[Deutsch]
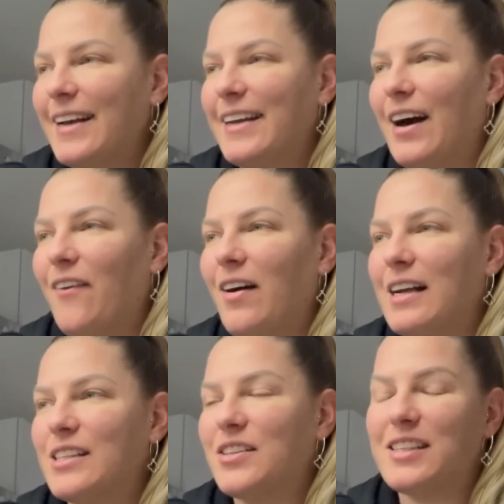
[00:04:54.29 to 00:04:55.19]
genau,
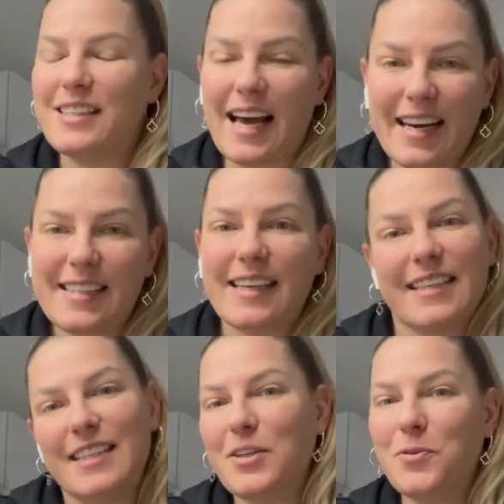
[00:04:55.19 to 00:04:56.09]
also ist alles
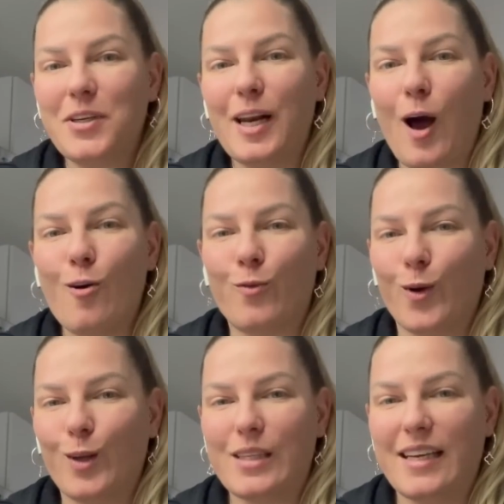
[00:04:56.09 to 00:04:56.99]
richtig gut gelaufen,
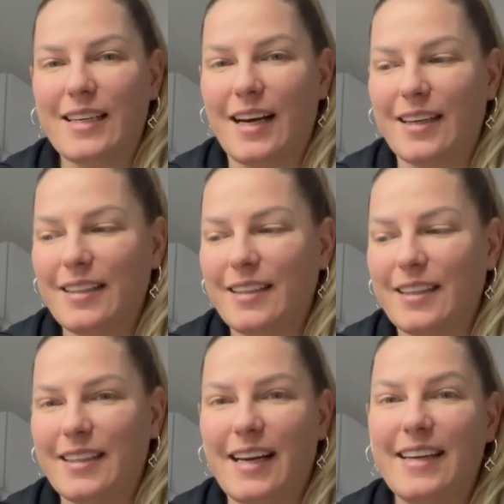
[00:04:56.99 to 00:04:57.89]
Gott sei Dank.
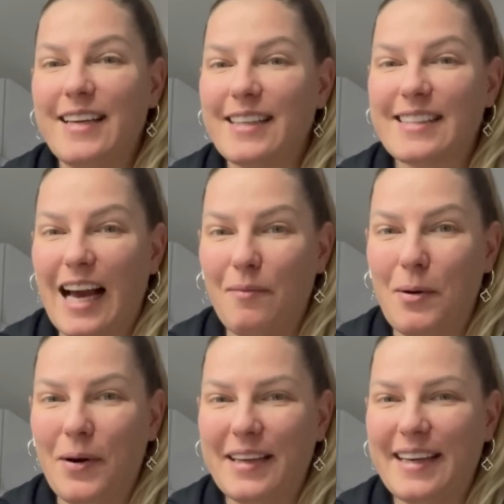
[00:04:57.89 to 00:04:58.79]
Äh, der Lias kam
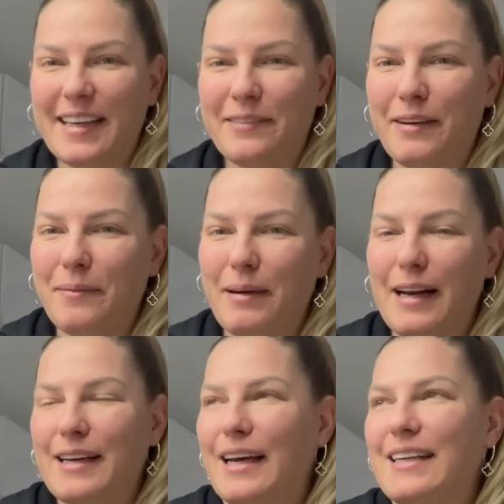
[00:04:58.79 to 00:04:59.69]
auch irgendwann
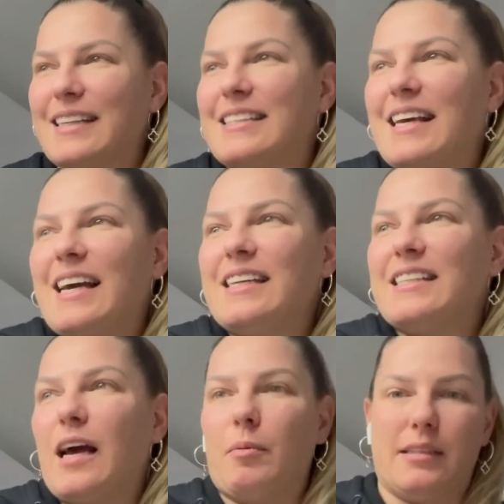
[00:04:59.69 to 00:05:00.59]
mal nach einer
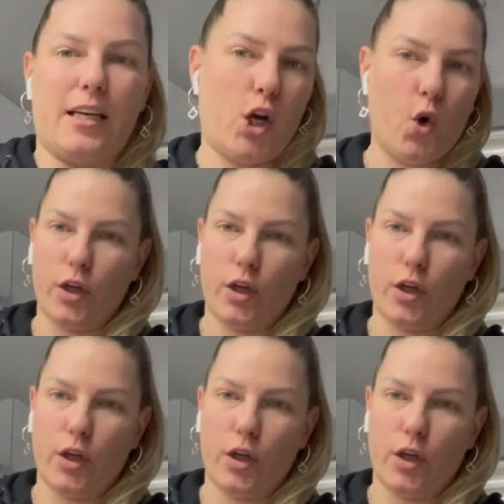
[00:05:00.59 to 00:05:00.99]
Zeit, aber es hat auch